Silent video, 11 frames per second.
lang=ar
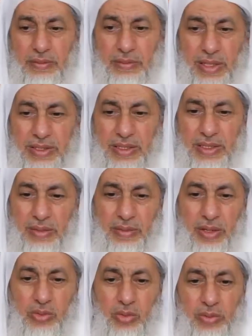ماتت
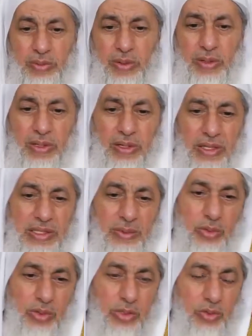المخطوبة والخاطب
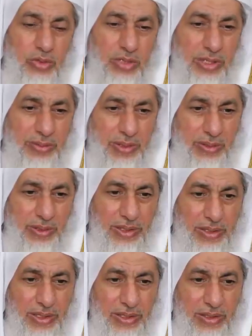يريد الشبكة
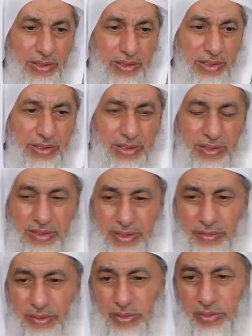والهدايا غالية
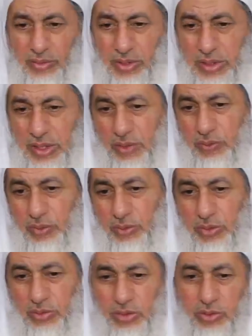الثمن وما ترفض
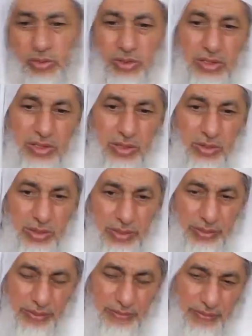وتريد التصدق
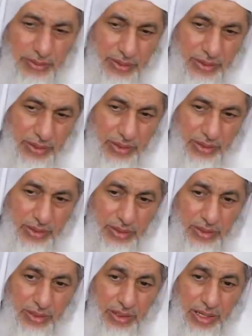به
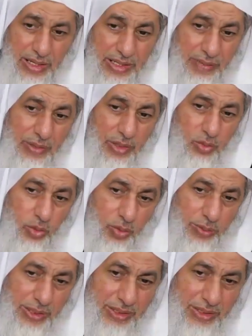هل هي
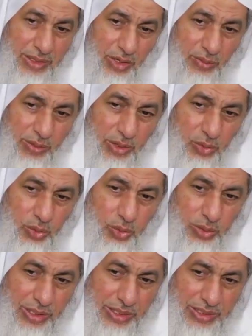مخطوبة أو
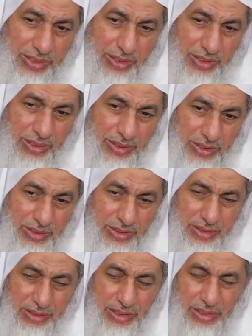معقود عليها
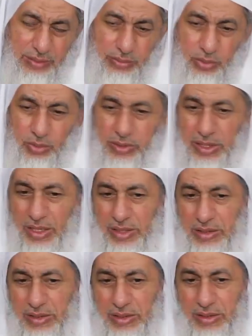إذا كانت بدون
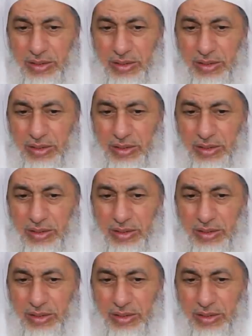عقد